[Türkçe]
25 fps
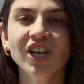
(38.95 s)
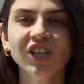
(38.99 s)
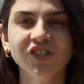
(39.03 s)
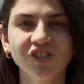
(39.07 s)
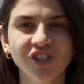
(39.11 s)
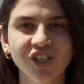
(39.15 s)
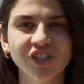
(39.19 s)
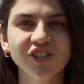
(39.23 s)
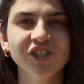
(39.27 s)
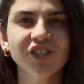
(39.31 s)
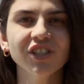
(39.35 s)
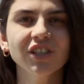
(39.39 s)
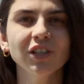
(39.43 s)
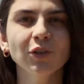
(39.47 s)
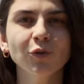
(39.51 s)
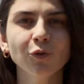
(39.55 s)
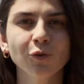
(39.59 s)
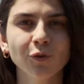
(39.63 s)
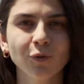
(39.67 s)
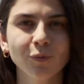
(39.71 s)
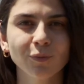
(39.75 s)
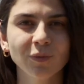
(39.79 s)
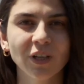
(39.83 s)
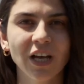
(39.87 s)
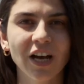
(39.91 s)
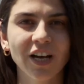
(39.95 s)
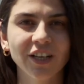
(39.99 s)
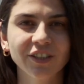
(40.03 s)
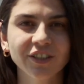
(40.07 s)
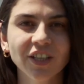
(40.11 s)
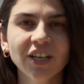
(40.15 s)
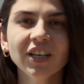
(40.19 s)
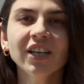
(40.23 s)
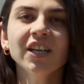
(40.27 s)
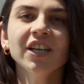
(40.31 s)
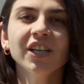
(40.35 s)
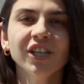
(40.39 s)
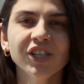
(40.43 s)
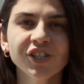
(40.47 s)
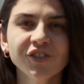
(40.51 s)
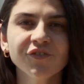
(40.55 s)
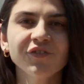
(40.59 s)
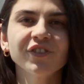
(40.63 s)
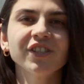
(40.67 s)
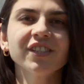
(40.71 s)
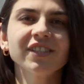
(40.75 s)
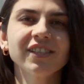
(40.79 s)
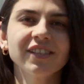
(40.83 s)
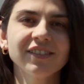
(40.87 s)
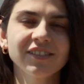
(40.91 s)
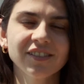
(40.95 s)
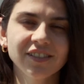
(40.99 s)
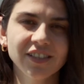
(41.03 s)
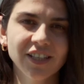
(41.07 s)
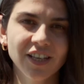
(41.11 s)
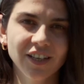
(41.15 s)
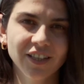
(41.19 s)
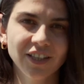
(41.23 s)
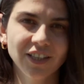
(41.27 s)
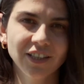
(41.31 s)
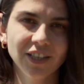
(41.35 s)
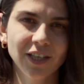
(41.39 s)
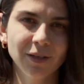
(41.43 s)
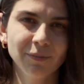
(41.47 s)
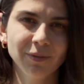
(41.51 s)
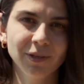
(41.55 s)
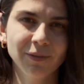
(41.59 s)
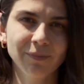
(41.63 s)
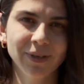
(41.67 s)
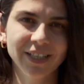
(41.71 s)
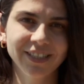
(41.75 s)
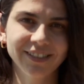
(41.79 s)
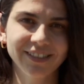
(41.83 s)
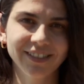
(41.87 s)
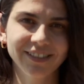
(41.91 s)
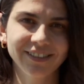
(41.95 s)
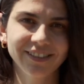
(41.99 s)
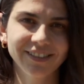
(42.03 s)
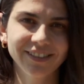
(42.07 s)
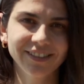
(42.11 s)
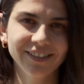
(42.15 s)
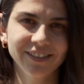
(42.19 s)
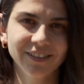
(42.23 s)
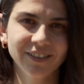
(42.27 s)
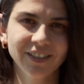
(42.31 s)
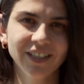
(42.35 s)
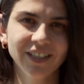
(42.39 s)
çeşitli kurumlarda iş fırsatını yakalayabilmektedir.